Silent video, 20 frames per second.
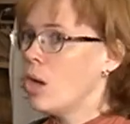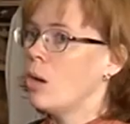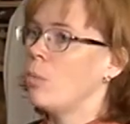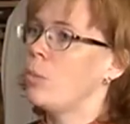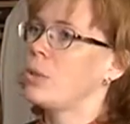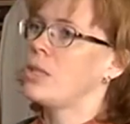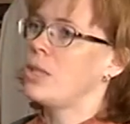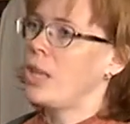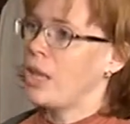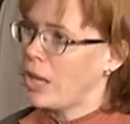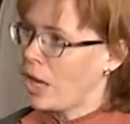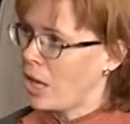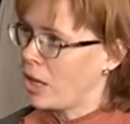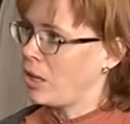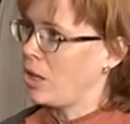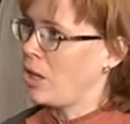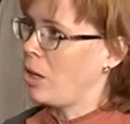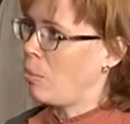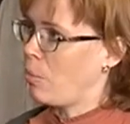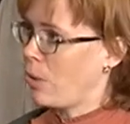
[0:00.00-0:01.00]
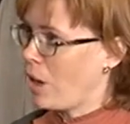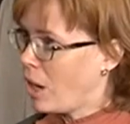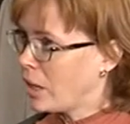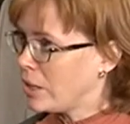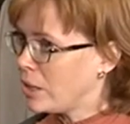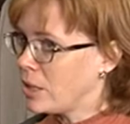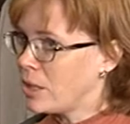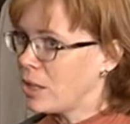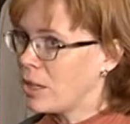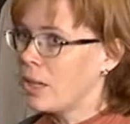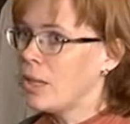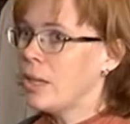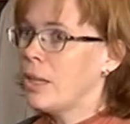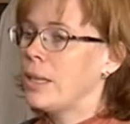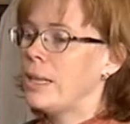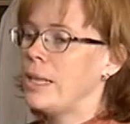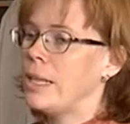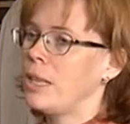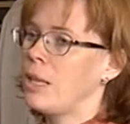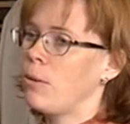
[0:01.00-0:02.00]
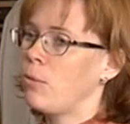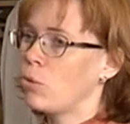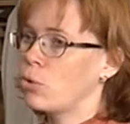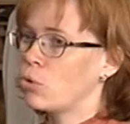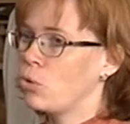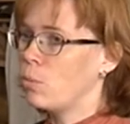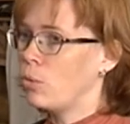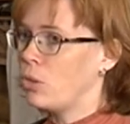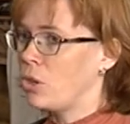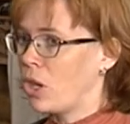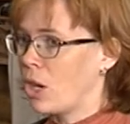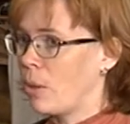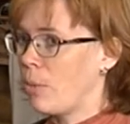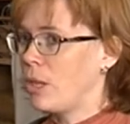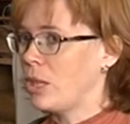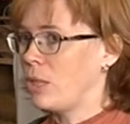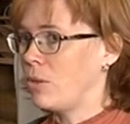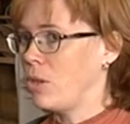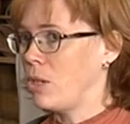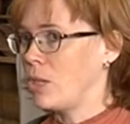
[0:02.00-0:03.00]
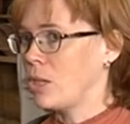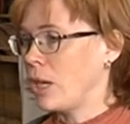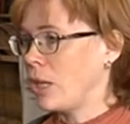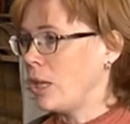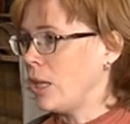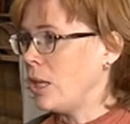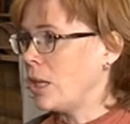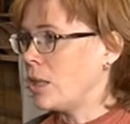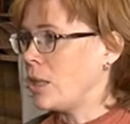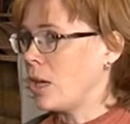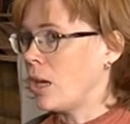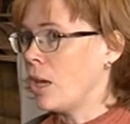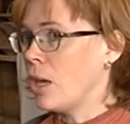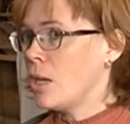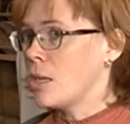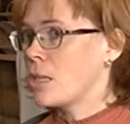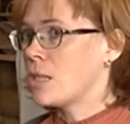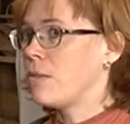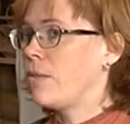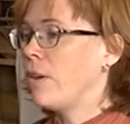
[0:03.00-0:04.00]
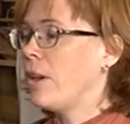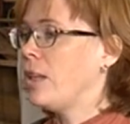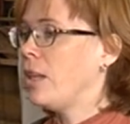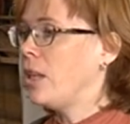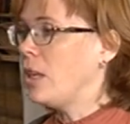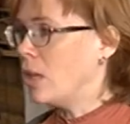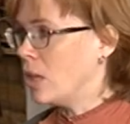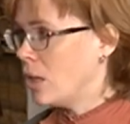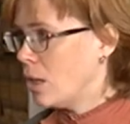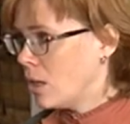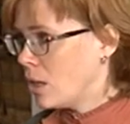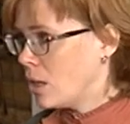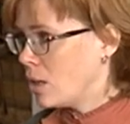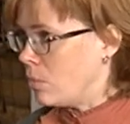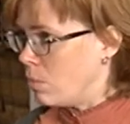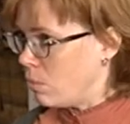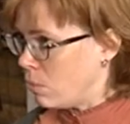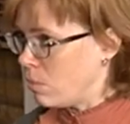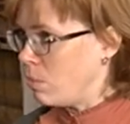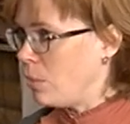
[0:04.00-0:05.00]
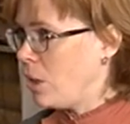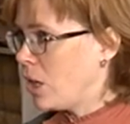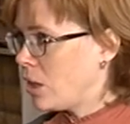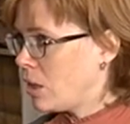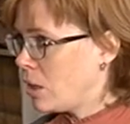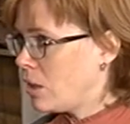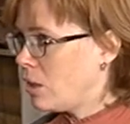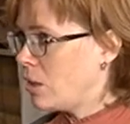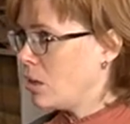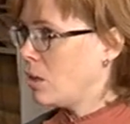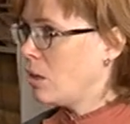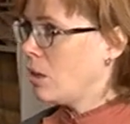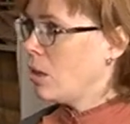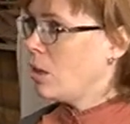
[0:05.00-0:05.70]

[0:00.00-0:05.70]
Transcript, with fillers: Постоянная практика для того, чтобы нарабатывались какие-то какие-то свои э, методы